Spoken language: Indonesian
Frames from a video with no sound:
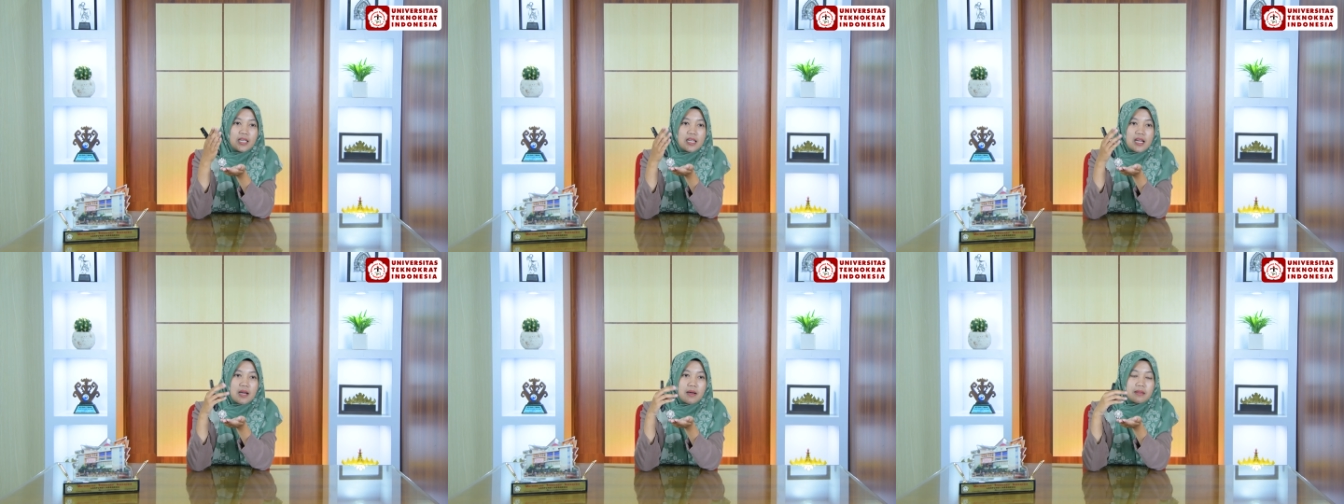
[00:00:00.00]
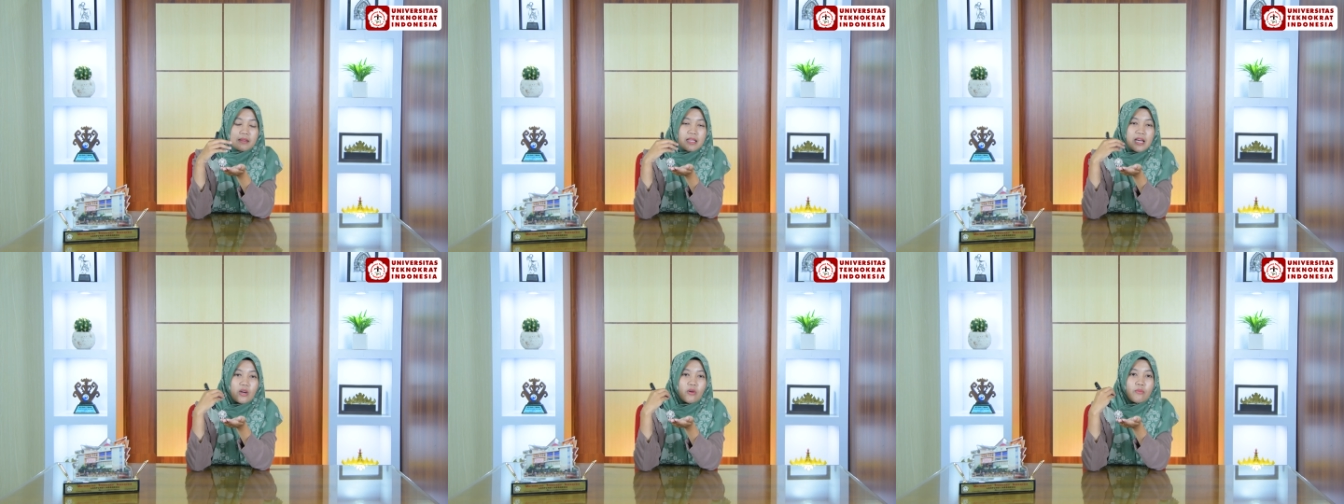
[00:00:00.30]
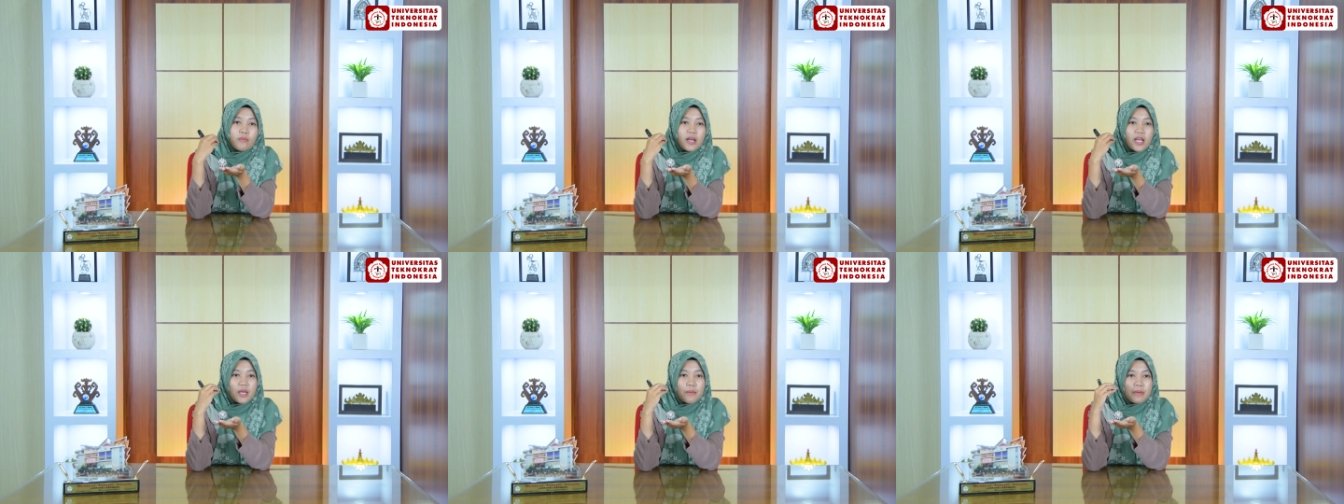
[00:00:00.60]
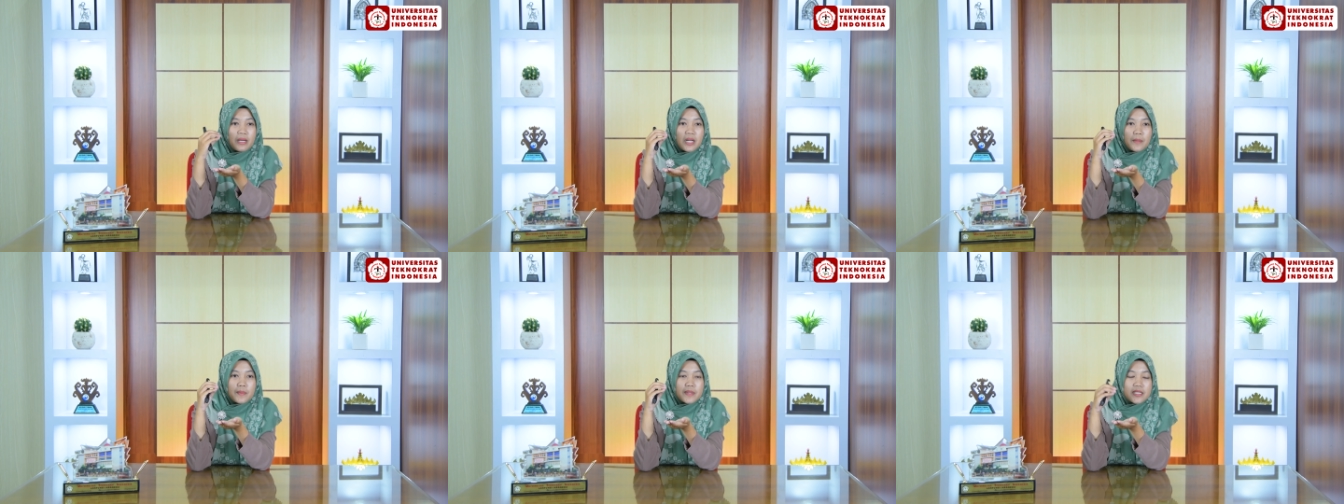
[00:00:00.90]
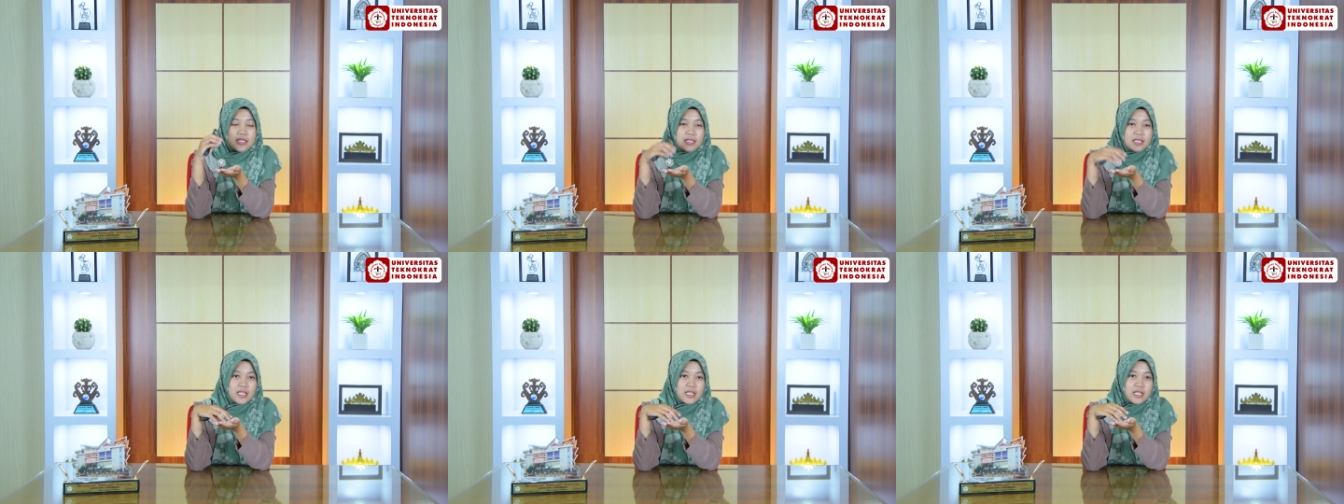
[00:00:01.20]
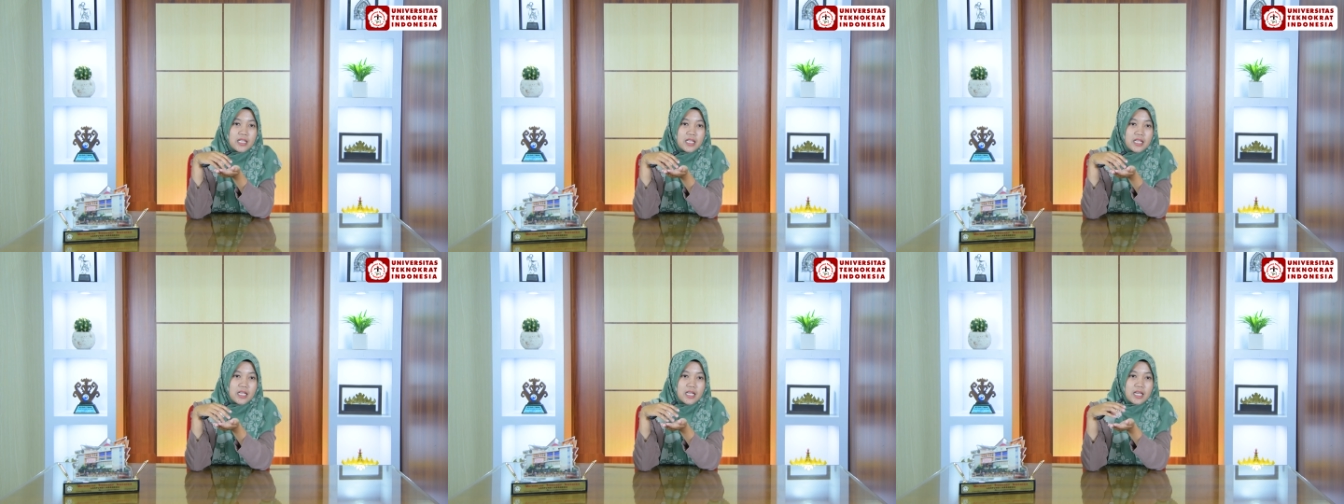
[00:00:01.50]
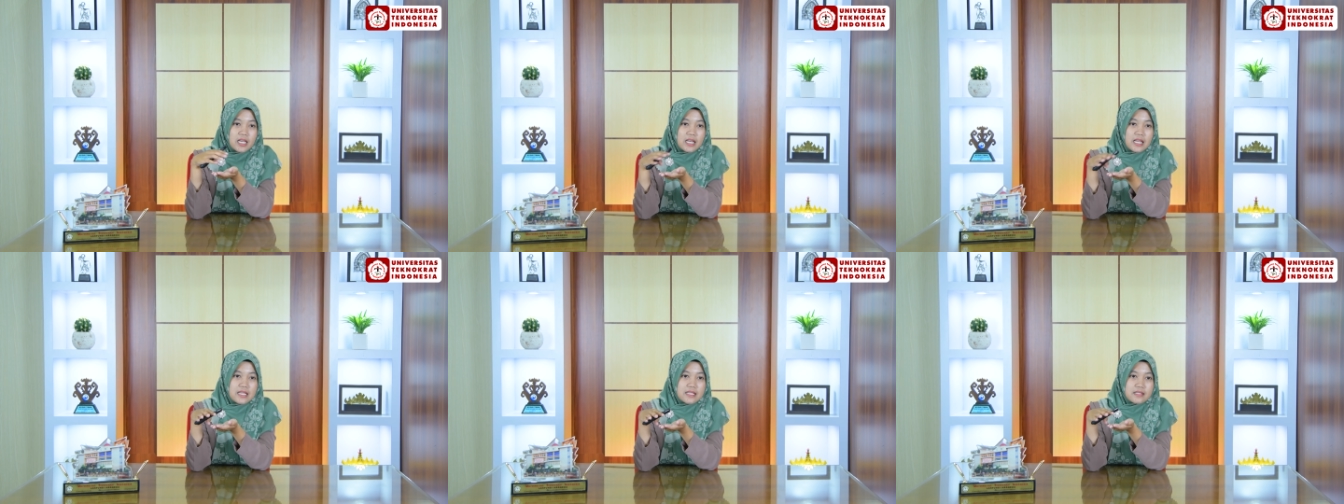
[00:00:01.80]
yang tahu bagaimana peserta didik
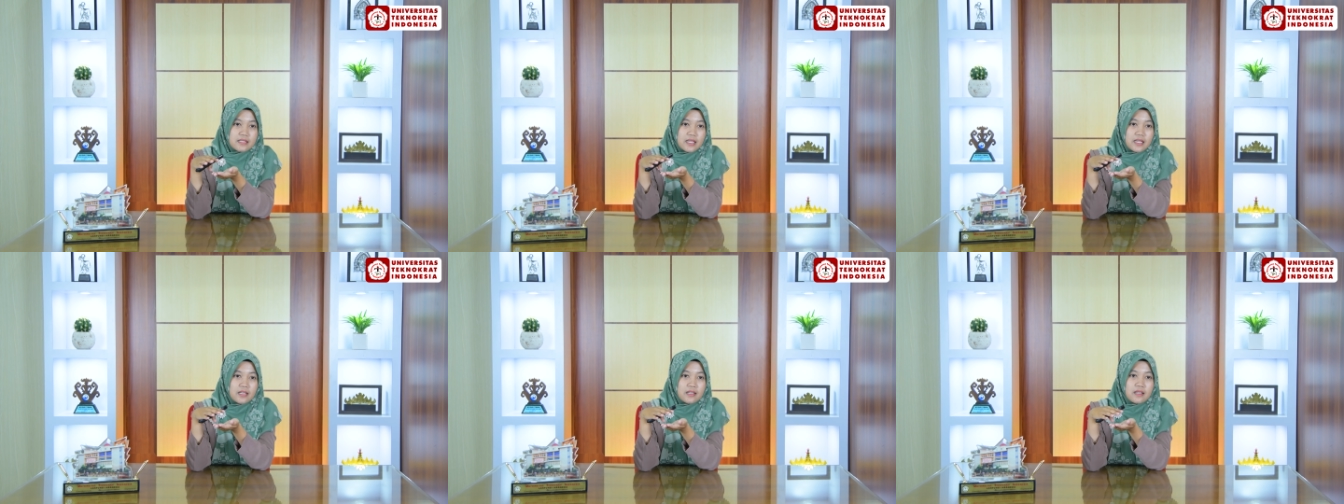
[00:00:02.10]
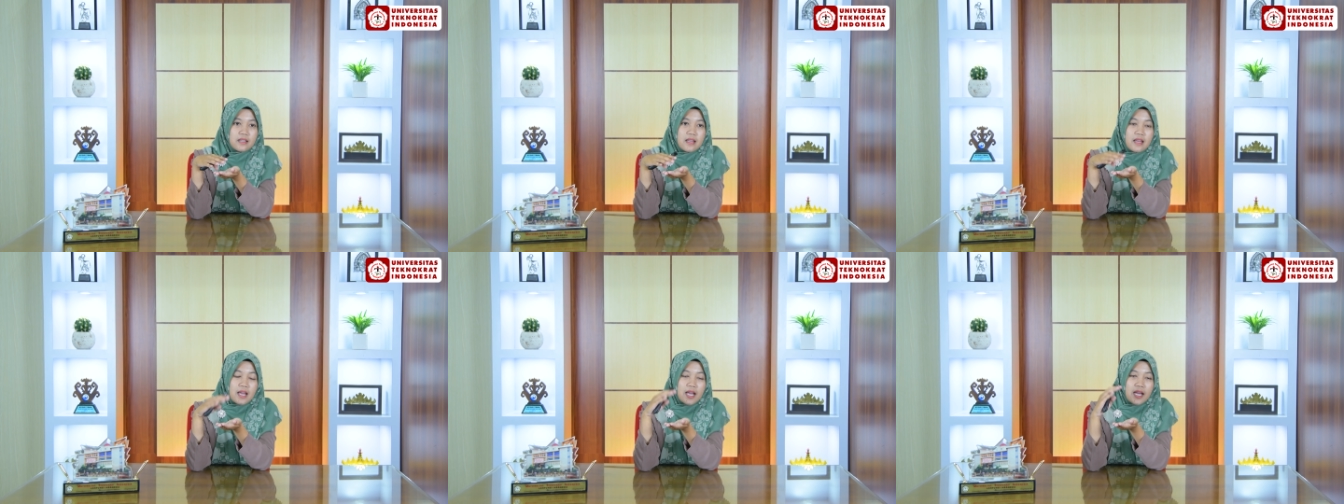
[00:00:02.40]
di kelas kan